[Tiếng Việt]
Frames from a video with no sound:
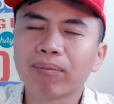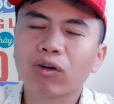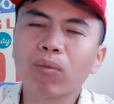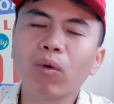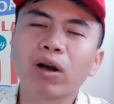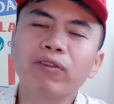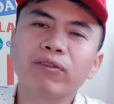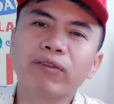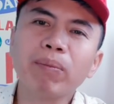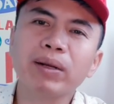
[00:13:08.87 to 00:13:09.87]
có một cái
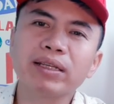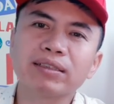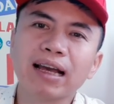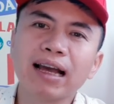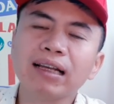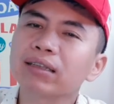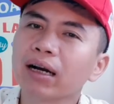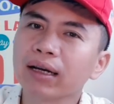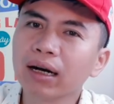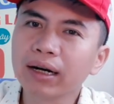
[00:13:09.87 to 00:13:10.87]
phương pháp định giá
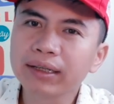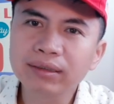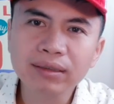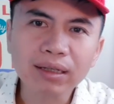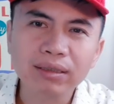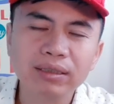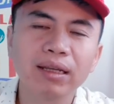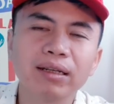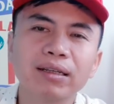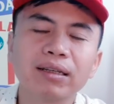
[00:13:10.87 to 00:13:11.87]
trời ơi nhất
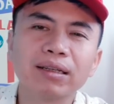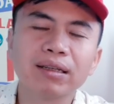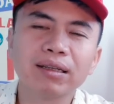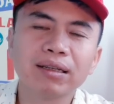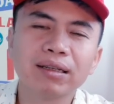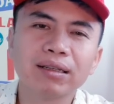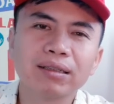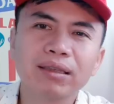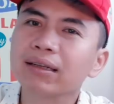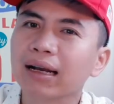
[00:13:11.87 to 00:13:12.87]
trên ờ,
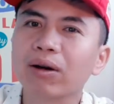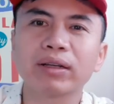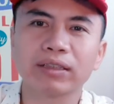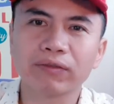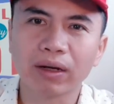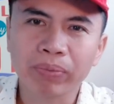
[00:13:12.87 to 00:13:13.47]
tất cả các loại sản phẩm